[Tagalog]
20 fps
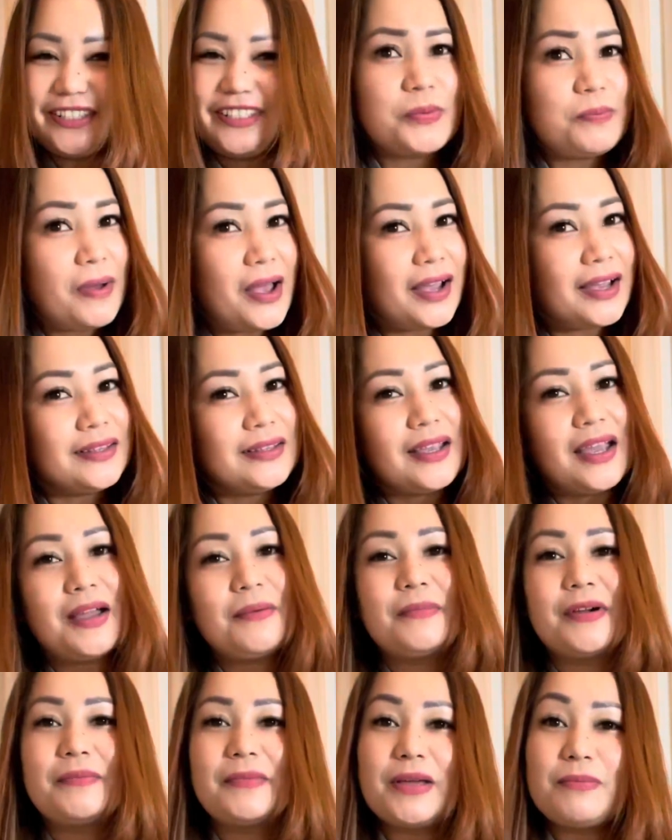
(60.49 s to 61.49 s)
So, bakit nga
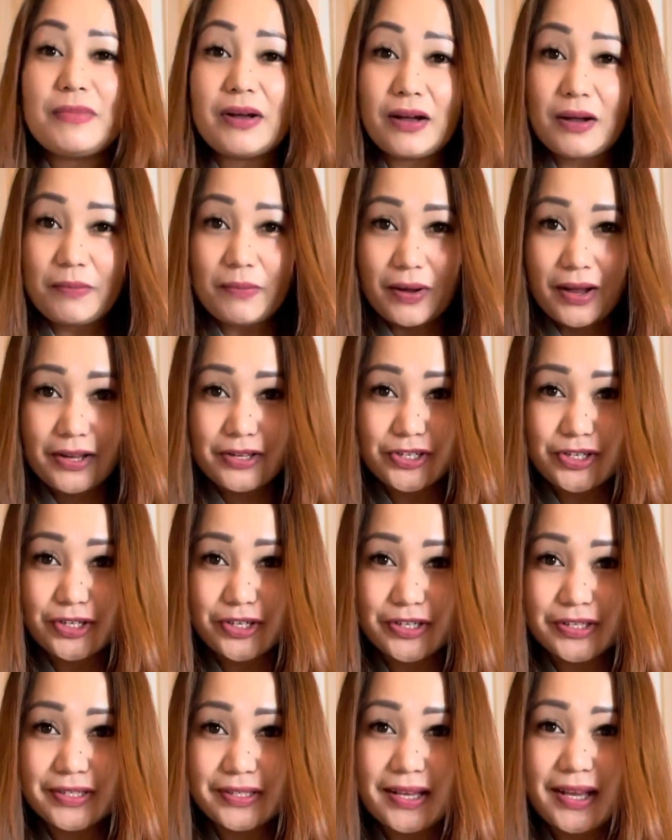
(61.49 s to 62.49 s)
ba may mga
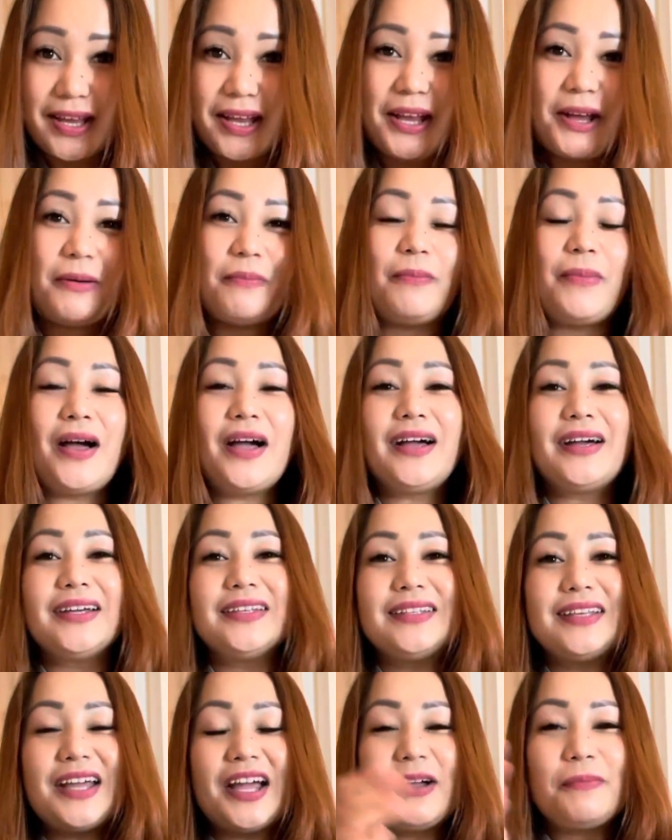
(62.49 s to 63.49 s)
bashers?
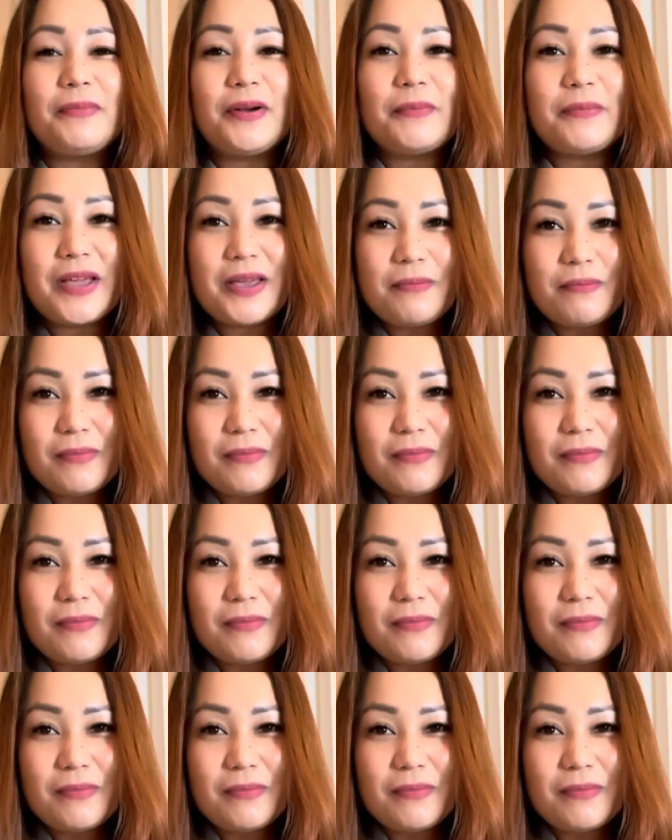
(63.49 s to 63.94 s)
Bakit nga ba may